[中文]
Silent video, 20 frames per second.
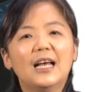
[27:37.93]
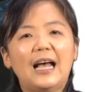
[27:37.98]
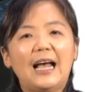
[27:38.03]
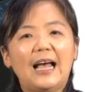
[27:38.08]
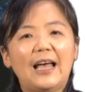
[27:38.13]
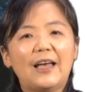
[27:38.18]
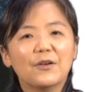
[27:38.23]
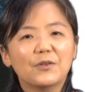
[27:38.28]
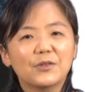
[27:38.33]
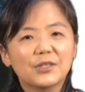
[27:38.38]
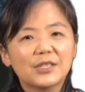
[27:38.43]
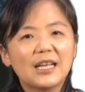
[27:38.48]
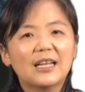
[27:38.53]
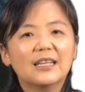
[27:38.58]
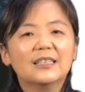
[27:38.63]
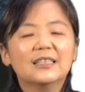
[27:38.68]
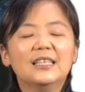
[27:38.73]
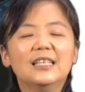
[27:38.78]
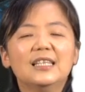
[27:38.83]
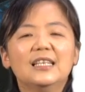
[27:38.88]
还有
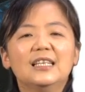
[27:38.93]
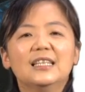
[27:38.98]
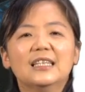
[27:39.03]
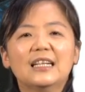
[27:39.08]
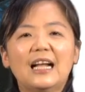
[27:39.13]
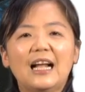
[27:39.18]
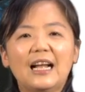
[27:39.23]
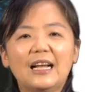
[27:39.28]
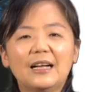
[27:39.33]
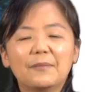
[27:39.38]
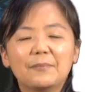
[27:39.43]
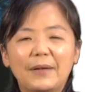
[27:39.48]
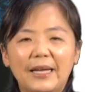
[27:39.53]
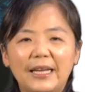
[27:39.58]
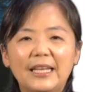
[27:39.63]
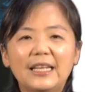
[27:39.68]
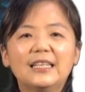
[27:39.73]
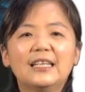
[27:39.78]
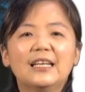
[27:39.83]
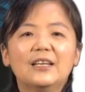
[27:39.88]
上帝，他每
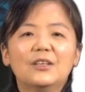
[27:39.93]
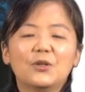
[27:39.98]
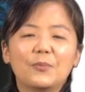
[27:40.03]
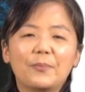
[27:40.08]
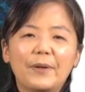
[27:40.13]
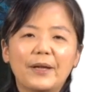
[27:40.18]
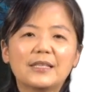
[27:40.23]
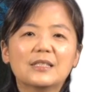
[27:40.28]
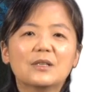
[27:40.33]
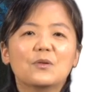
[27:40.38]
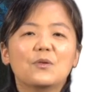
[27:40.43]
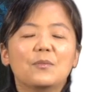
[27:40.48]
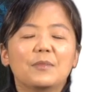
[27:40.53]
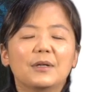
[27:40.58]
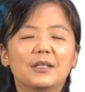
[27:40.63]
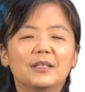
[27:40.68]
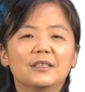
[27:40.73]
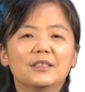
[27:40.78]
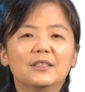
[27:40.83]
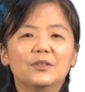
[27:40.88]
一天都陪着我
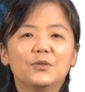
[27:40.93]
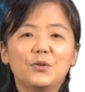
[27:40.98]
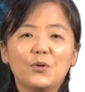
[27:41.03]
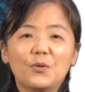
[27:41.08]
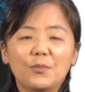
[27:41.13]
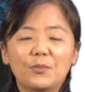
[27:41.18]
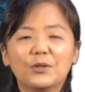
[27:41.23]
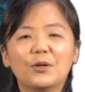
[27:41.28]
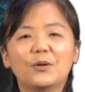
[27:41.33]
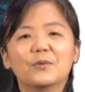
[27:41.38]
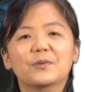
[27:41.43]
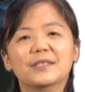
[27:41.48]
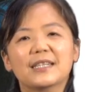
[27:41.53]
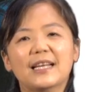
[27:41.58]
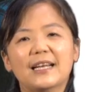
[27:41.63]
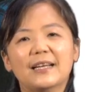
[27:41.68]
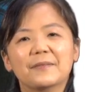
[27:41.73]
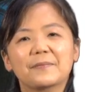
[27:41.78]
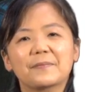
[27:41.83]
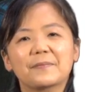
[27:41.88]
们，与我们同在。